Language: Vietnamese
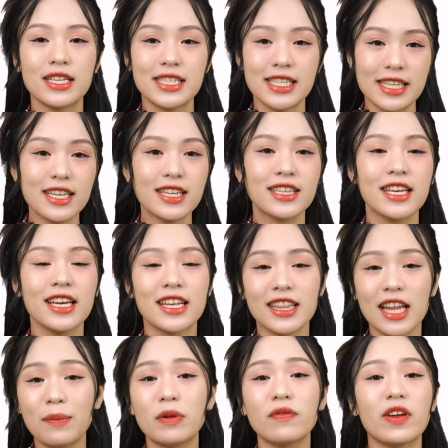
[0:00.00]
chỉnh hình
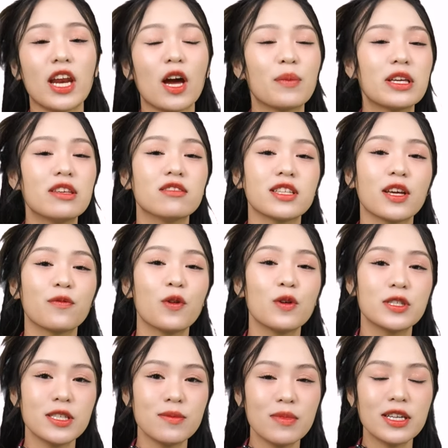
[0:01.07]
tại Bệnh viện Đại học Y Dược Thành phố Hồ
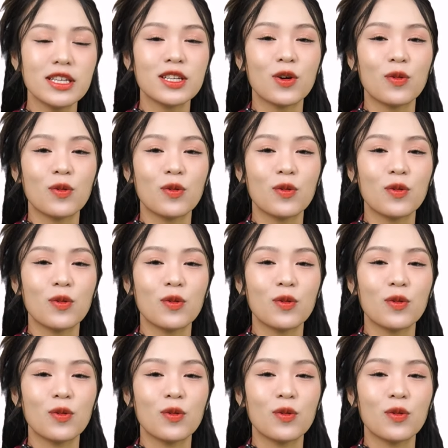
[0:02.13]
Chí Minh,